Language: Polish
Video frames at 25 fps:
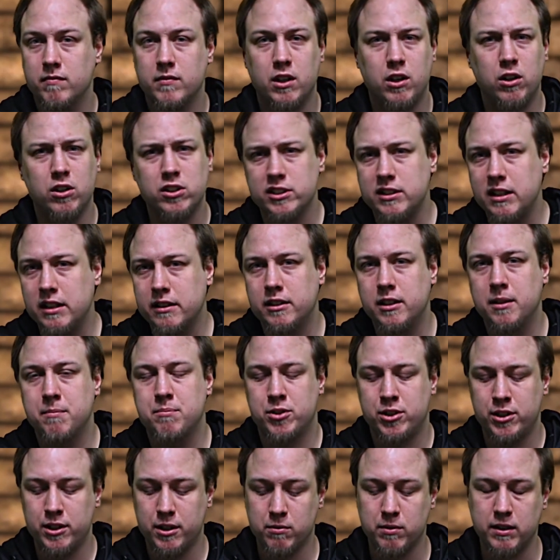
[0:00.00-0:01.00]
Ostatni
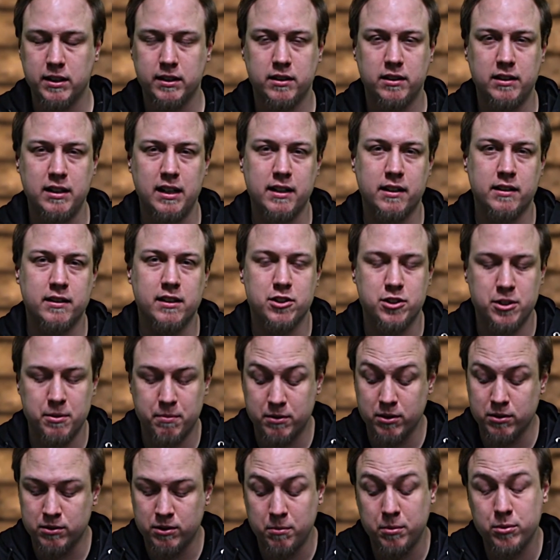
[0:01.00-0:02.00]
przykład, tak na
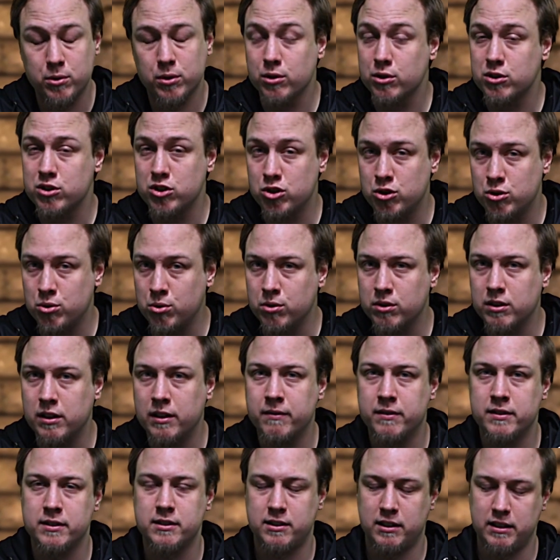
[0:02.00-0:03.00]
szybko, to było dosyć trudne,
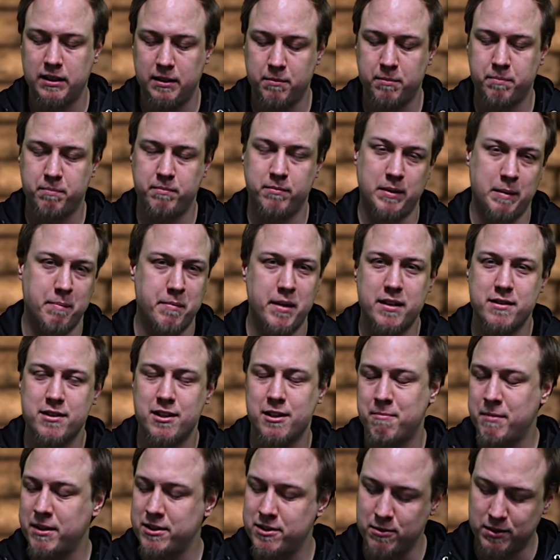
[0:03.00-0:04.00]
więc ten mam
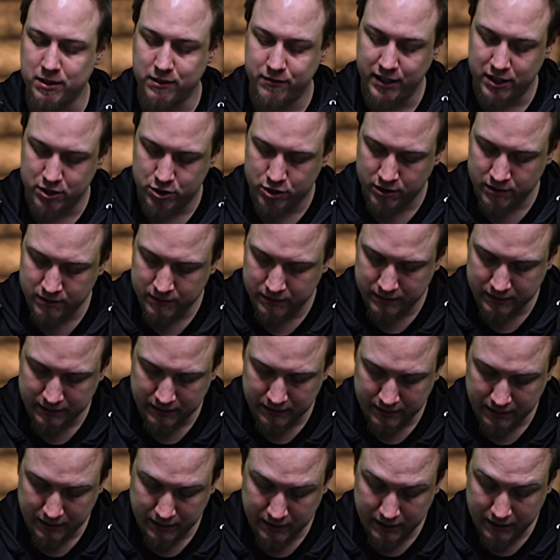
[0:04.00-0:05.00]
nadzieję będzie łatwiejszy.
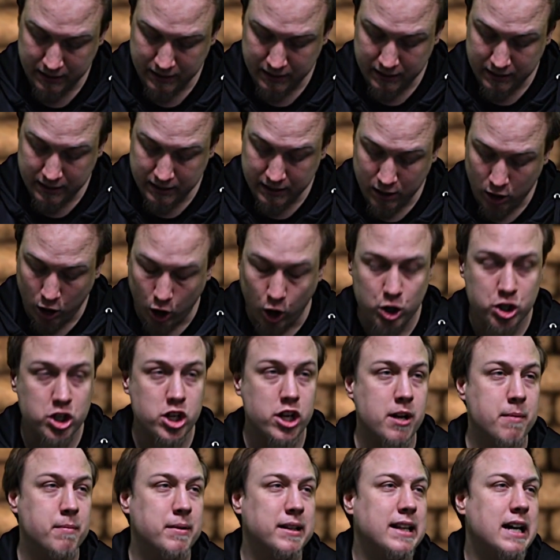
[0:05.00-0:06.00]

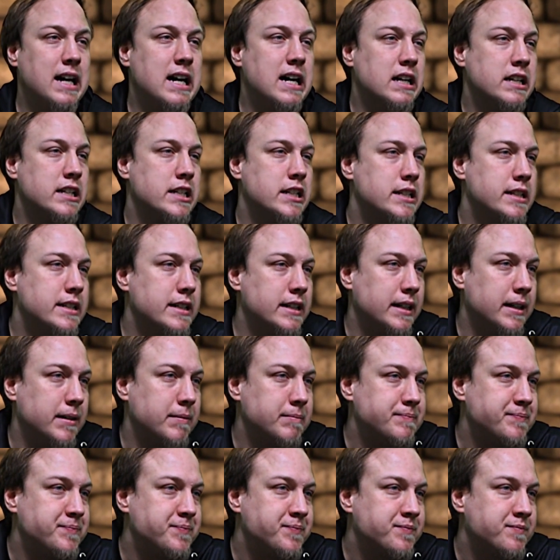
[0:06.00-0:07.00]
18.
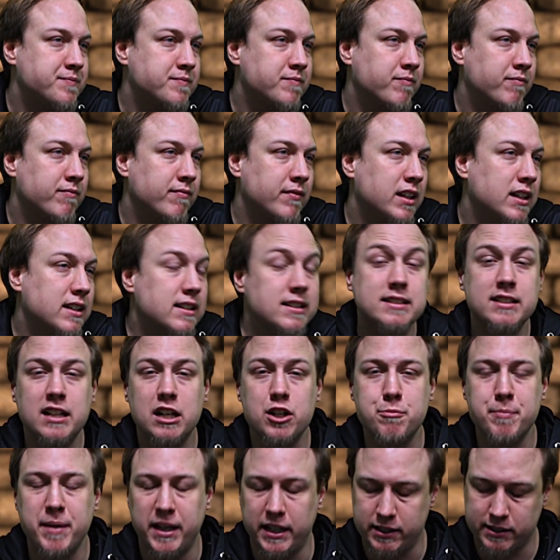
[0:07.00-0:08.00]

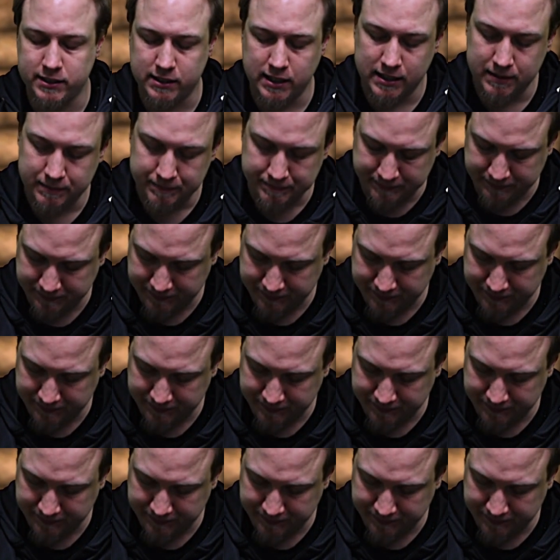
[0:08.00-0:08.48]
Straż Miejska.